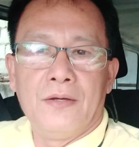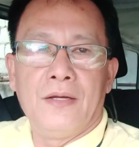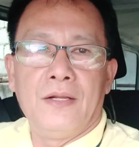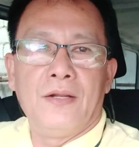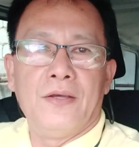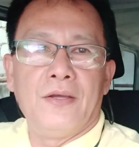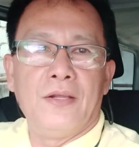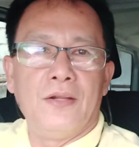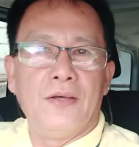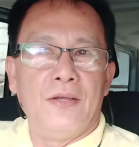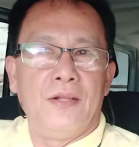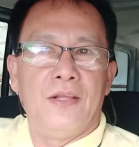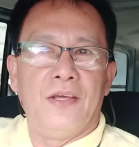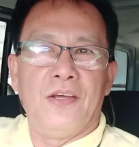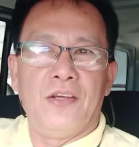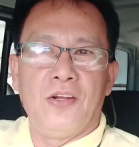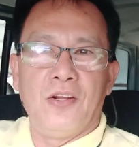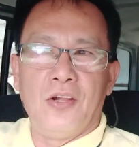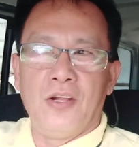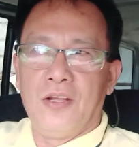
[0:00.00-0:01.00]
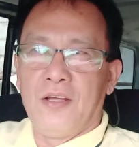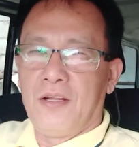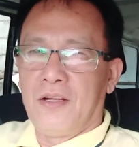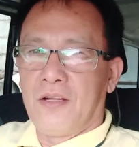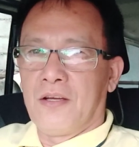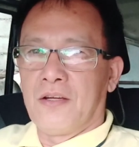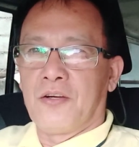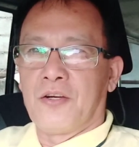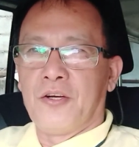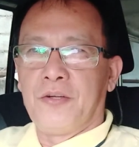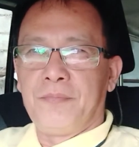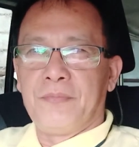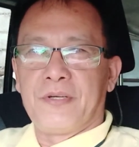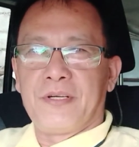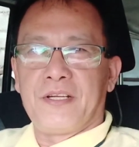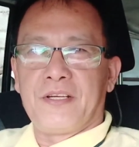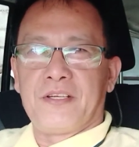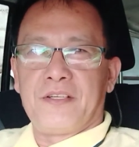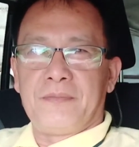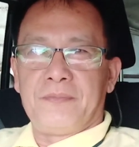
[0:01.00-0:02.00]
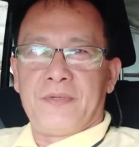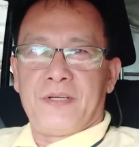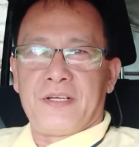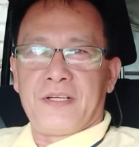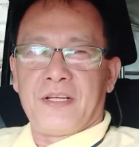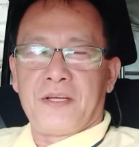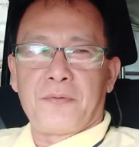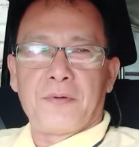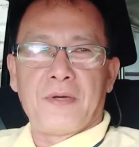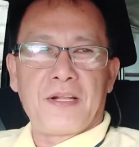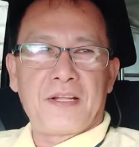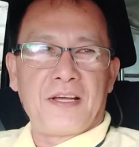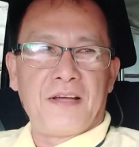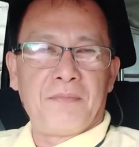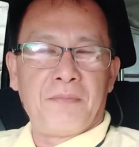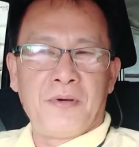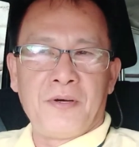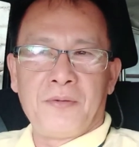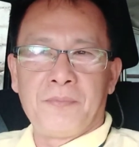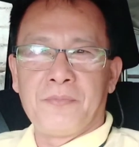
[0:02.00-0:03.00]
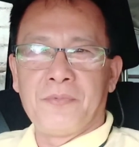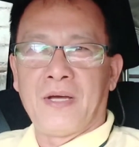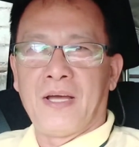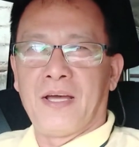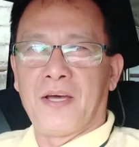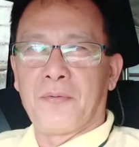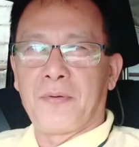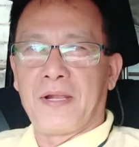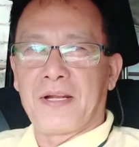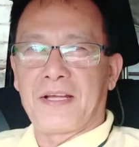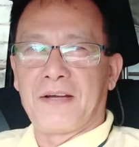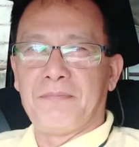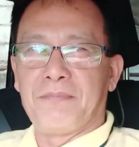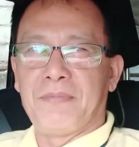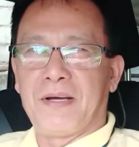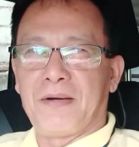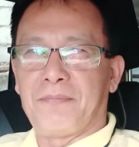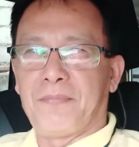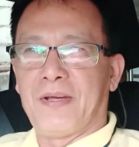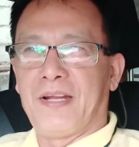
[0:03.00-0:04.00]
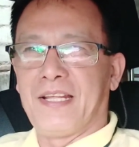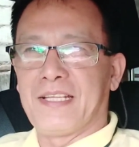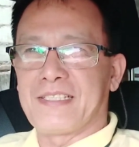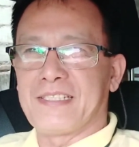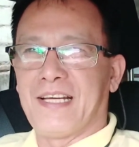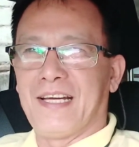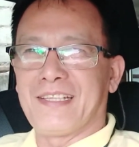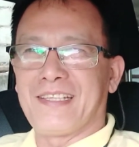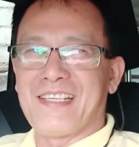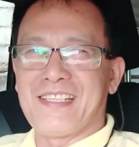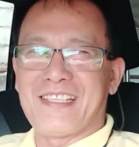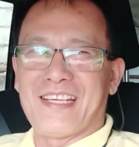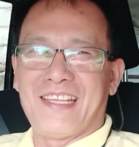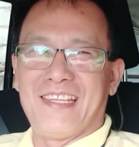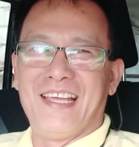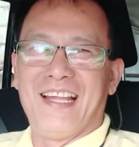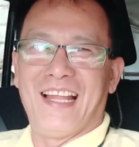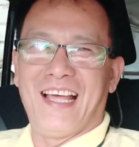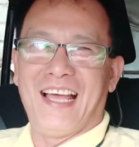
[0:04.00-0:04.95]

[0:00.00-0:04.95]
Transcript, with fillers: Hello, hello, hello, hello, good morning, good morning, welcome home, uh, welcome back pala sa atin dyan